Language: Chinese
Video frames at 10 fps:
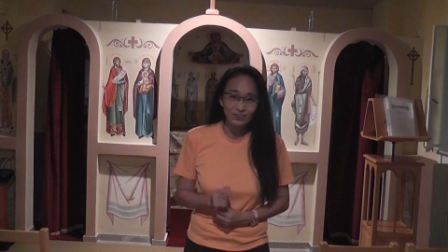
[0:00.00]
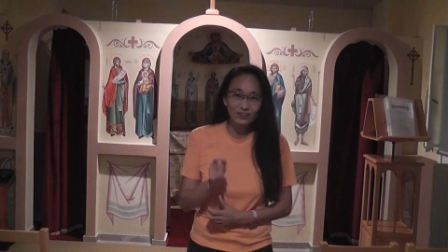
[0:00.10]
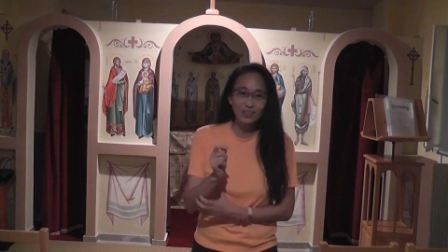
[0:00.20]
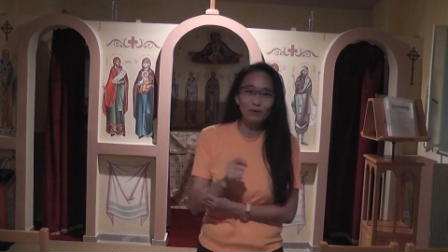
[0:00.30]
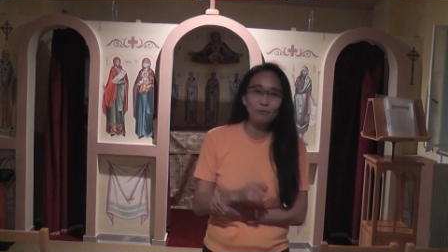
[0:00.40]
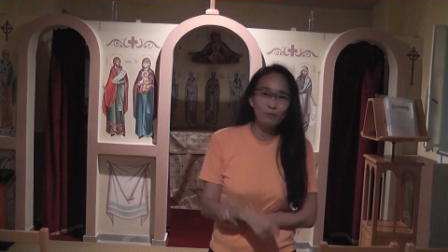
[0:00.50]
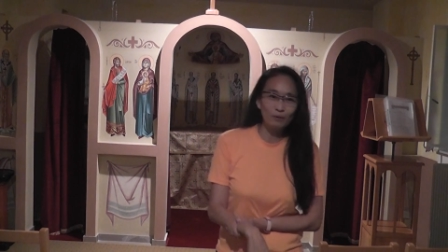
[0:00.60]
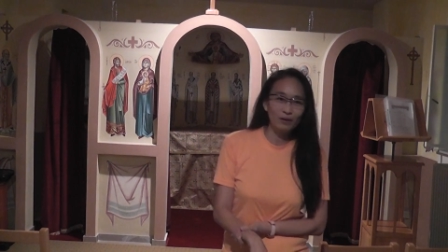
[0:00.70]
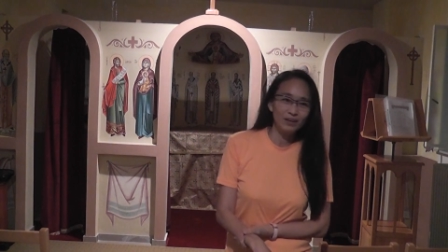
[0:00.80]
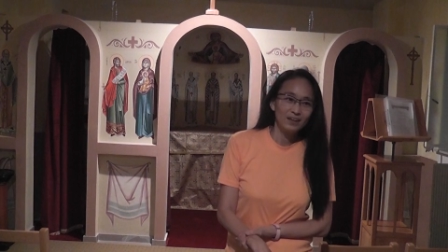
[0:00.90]
就像
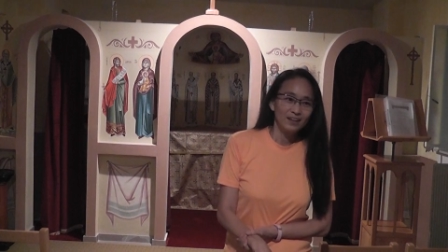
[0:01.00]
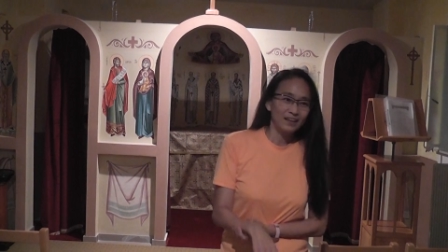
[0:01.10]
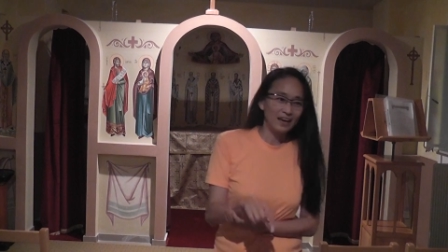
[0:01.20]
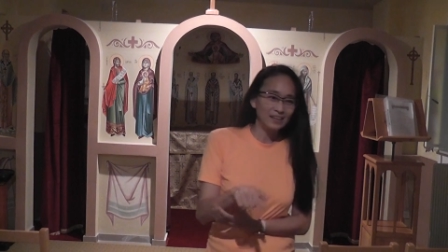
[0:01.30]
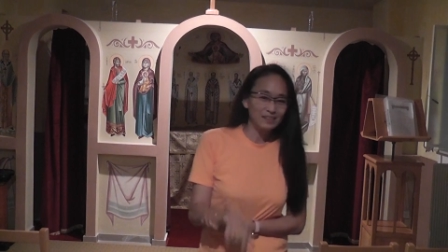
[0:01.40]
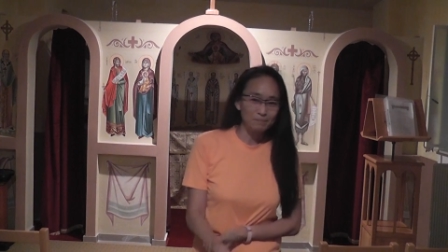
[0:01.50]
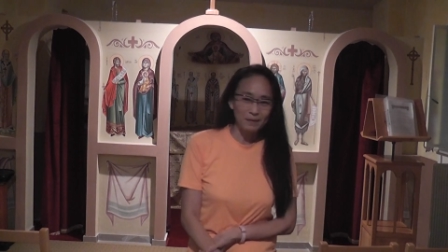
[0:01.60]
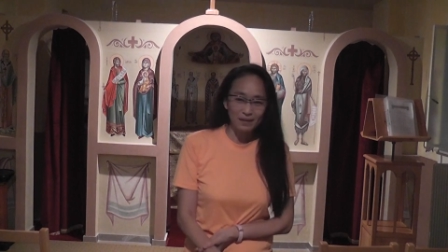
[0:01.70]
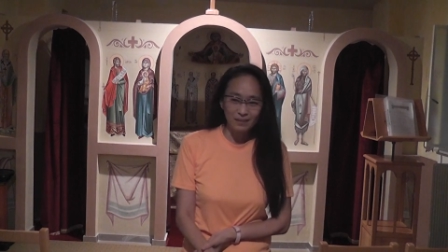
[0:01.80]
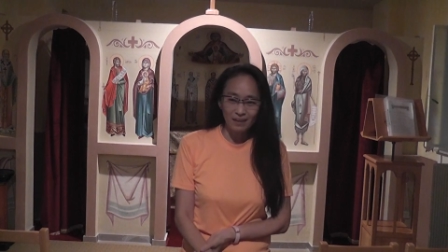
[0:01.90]
我来这
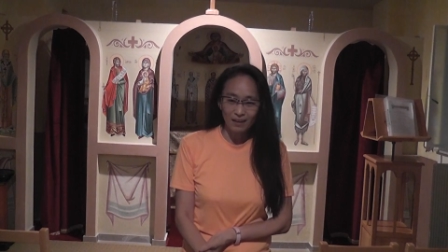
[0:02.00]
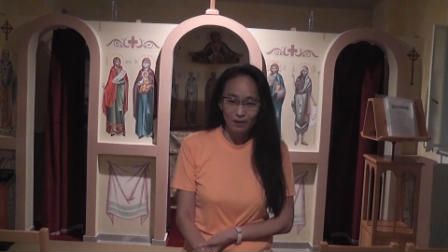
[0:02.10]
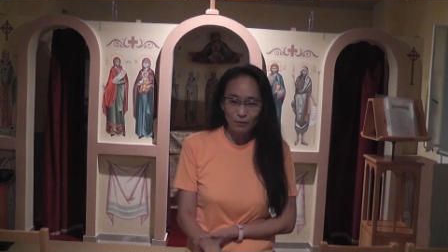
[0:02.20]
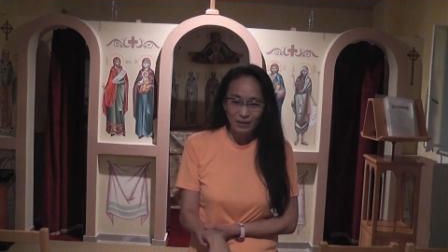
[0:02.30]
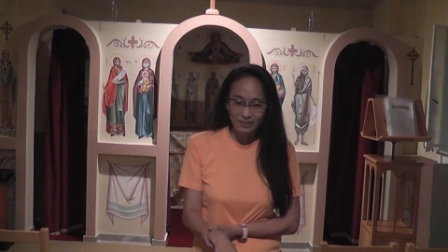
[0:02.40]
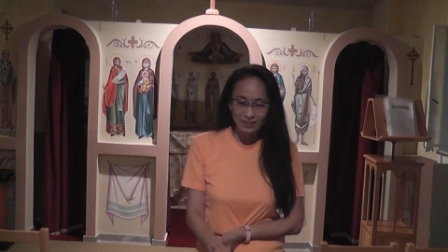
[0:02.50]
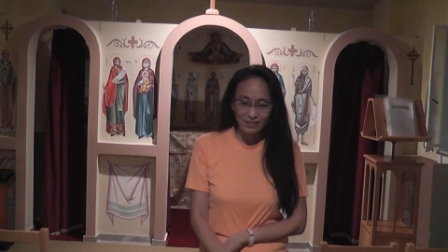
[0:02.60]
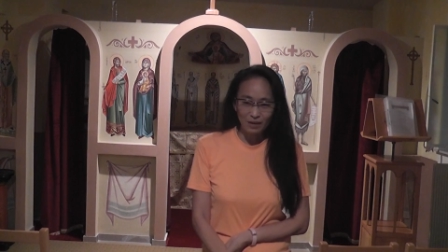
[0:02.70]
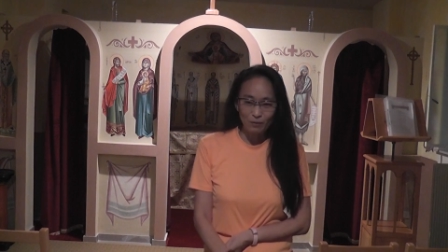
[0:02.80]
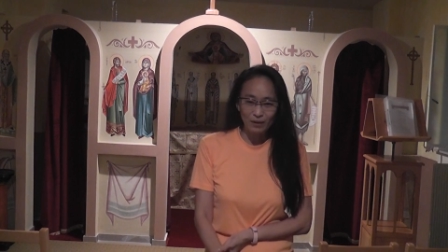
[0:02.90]
边呃画神
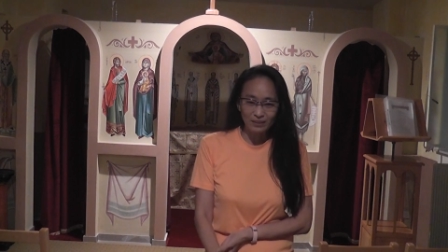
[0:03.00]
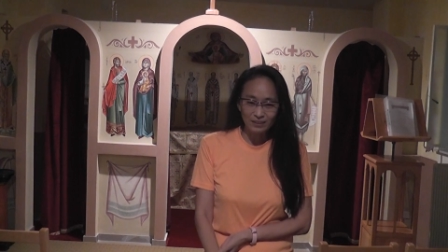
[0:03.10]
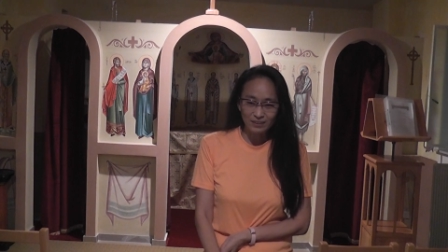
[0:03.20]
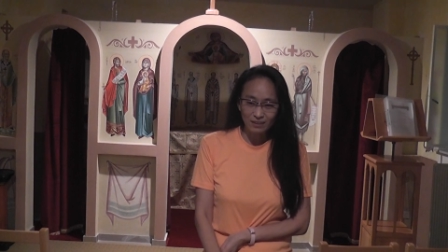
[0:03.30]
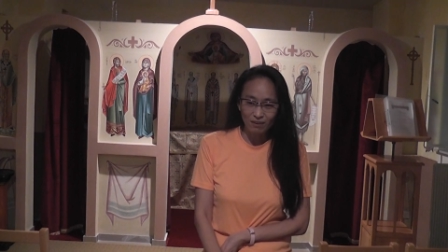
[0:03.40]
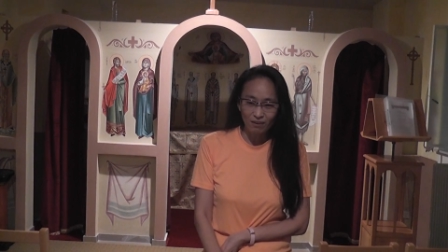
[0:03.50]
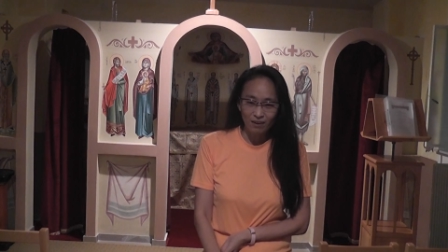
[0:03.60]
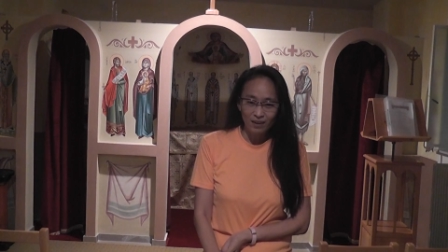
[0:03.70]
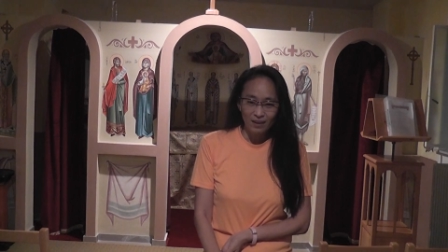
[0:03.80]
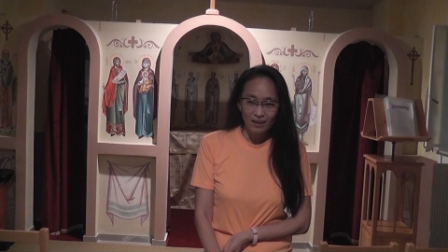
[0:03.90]
像画的时候，
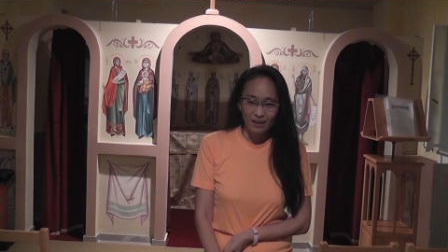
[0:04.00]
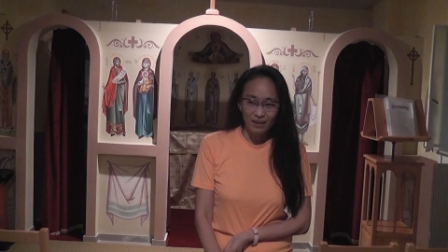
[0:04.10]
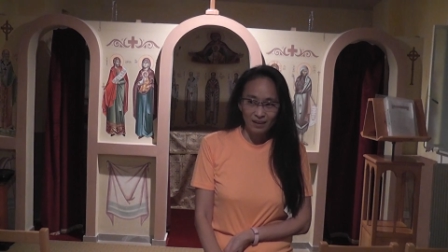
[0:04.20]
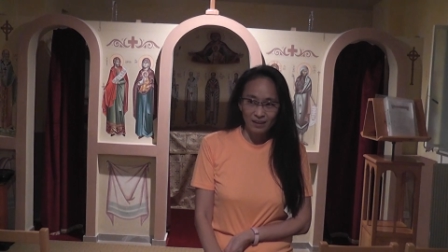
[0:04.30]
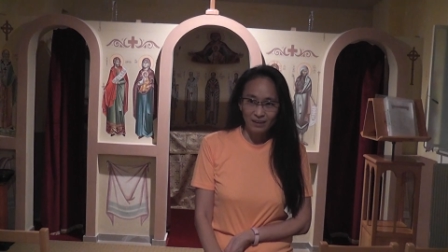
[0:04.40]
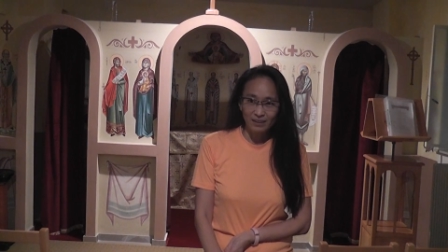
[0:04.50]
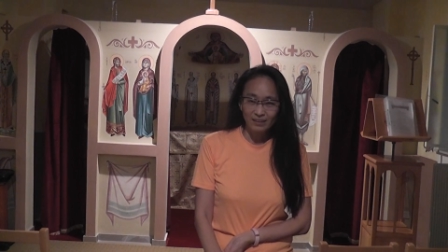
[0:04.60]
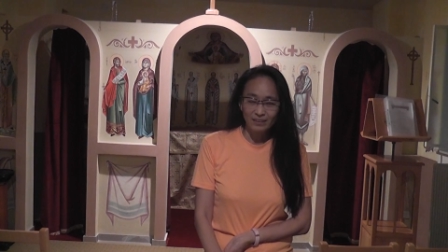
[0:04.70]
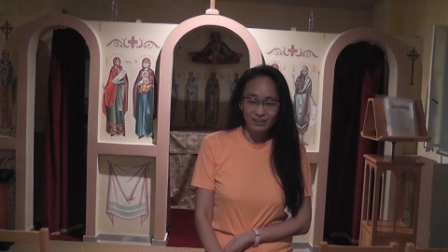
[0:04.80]
哎，